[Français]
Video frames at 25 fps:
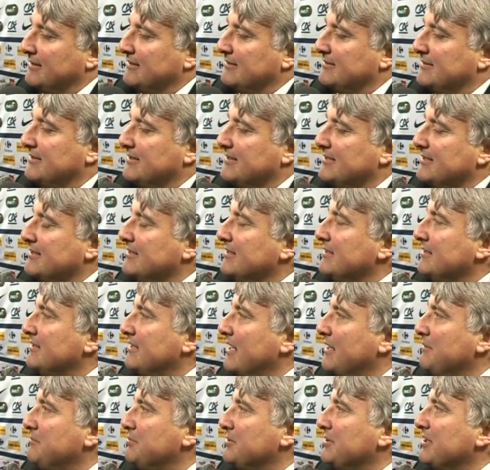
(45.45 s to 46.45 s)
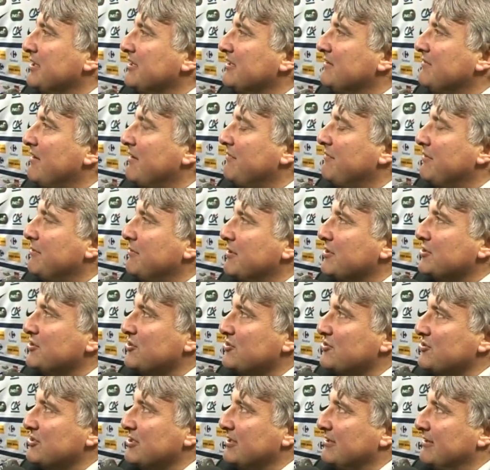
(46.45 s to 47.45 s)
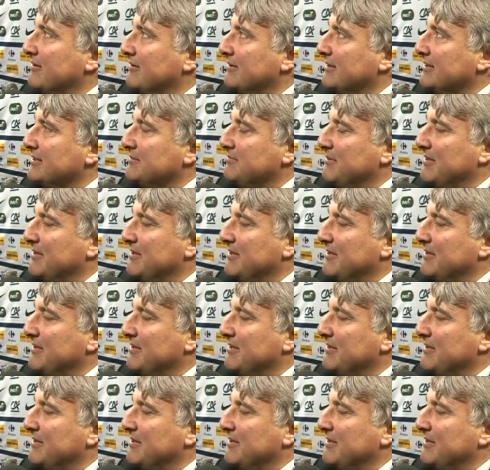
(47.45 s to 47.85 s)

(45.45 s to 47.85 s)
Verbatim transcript: Et c'est ces détails peut-être qu'il va falloir changer dans